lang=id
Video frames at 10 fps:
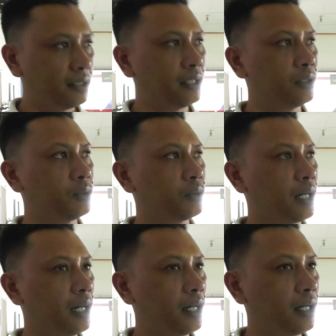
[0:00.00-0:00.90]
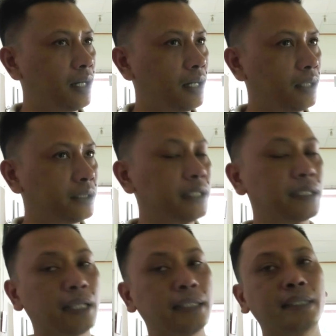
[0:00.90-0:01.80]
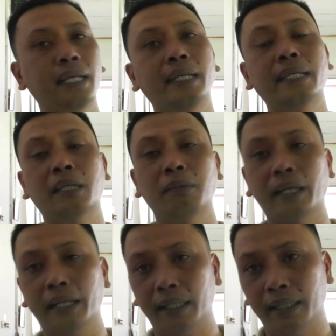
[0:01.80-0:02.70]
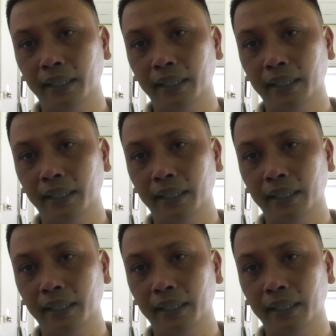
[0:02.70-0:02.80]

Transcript: dan juga sisa-sisa dari kemarin